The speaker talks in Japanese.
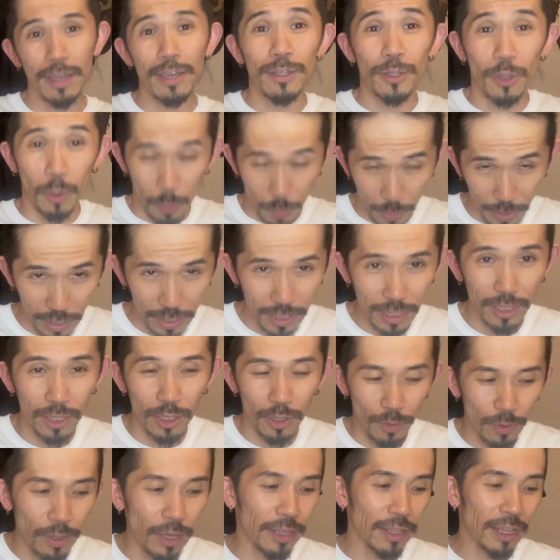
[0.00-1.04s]
友達っ
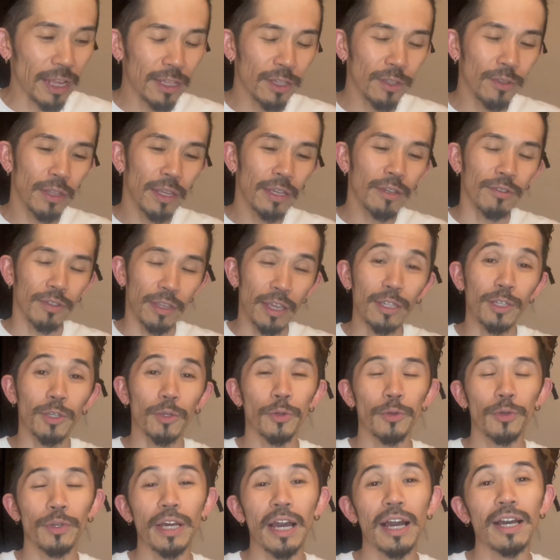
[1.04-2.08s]
ていうのはなんとなくね、そ
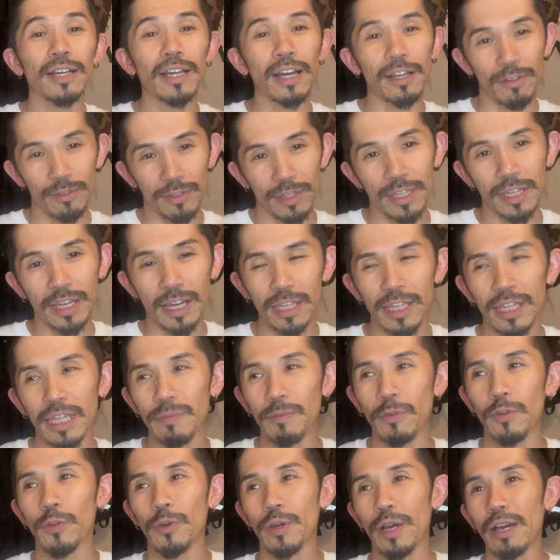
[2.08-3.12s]
ういう感覚、近しい
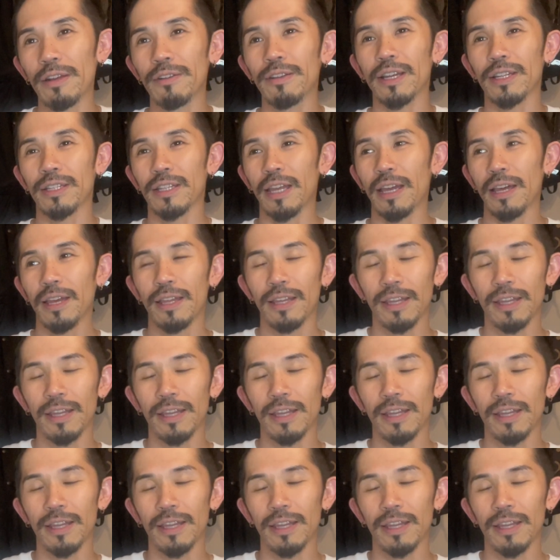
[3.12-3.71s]
ものがある方、